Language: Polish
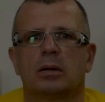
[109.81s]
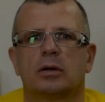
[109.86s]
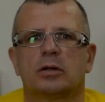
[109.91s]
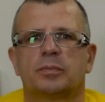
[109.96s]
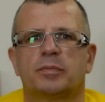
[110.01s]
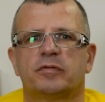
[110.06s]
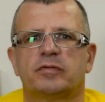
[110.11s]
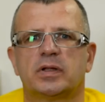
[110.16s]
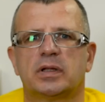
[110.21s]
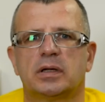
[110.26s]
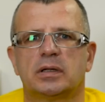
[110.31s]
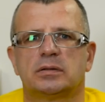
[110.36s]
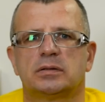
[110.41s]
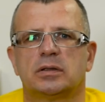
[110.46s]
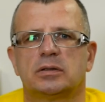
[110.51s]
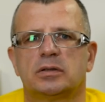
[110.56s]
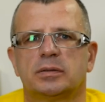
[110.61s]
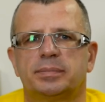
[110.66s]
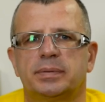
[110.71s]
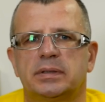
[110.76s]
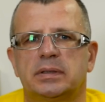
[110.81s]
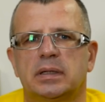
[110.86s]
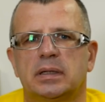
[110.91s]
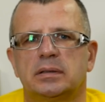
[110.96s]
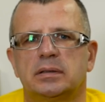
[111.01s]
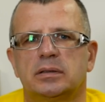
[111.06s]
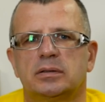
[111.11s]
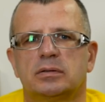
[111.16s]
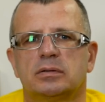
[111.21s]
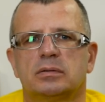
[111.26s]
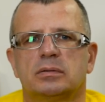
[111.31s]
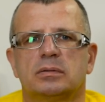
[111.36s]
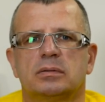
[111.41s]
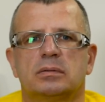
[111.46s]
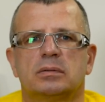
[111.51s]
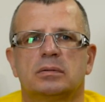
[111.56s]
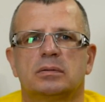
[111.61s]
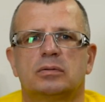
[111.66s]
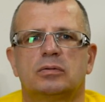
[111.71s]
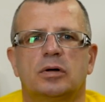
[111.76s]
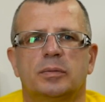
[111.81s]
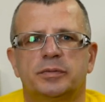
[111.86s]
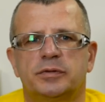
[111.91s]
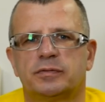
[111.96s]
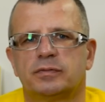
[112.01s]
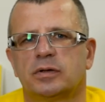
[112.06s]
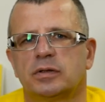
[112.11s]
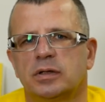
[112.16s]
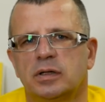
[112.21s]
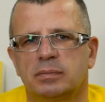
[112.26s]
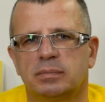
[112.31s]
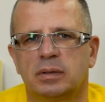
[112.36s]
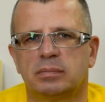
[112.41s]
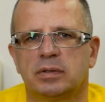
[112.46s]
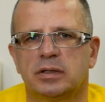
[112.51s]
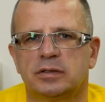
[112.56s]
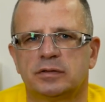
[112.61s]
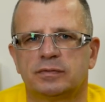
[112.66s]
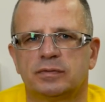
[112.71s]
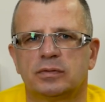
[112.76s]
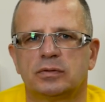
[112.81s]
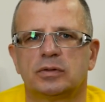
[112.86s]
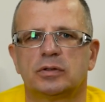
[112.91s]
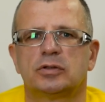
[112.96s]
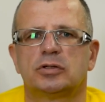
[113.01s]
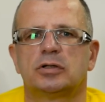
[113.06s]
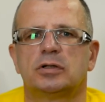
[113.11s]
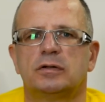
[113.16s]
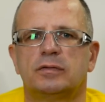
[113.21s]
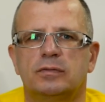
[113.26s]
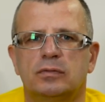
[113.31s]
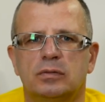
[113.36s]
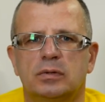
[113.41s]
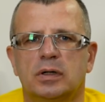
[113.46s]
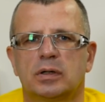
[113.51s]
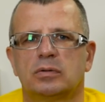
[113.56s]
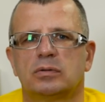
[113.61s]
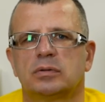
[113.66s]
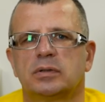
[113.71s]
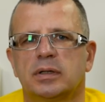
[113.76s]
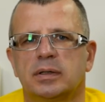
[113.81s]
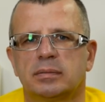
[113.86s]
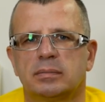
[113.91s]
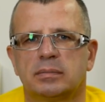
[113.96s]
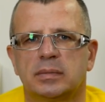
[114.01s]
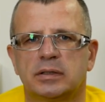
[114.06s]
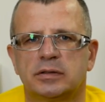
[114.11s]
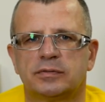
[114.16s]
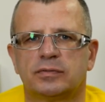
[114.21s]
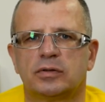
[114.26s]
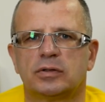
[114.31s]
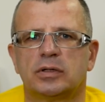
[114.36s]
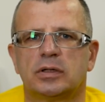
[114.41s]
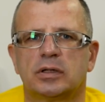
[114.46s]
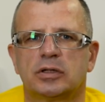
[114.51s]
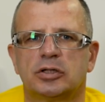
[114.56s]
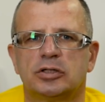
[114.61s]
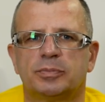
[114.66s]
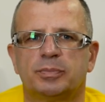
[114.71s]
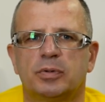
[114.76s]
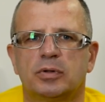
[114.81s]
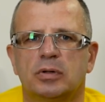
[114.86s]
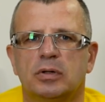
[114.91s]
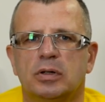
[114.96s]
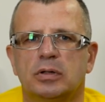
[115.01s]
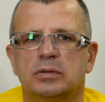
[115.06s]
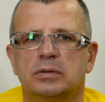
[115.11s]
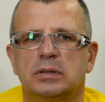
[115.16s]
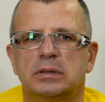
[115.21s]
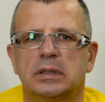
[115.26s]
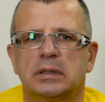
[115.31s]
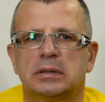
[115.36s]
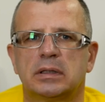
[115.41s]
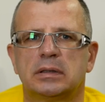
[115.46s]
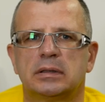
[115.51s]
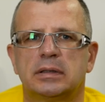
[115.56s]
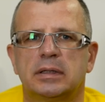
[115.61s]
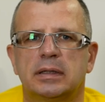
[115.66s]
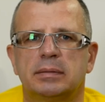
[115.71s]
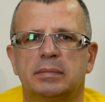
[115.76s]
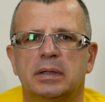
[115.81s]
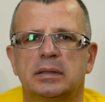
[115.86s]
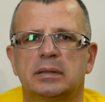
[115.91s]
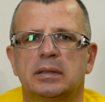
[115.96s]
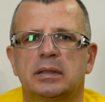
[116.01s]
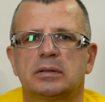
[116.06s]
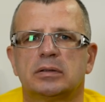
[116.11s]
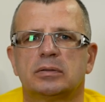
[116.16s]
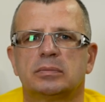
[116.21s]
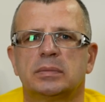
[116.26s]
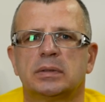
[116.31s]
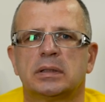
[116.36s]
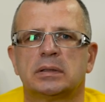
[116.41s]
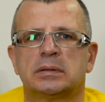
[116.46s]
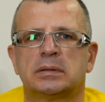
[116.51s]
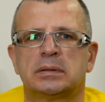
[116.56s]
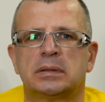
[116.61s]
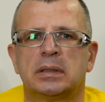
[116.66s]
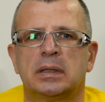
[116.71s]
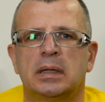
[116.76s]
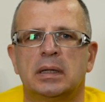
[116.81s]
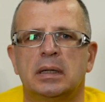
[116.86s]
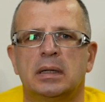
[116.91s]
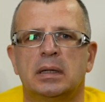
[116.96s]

Odpowiadając na to pytanie, no chłop swoje, baba swoje, czyli WKU tam ma swoje jakieś poglądy na ten temat, natomiast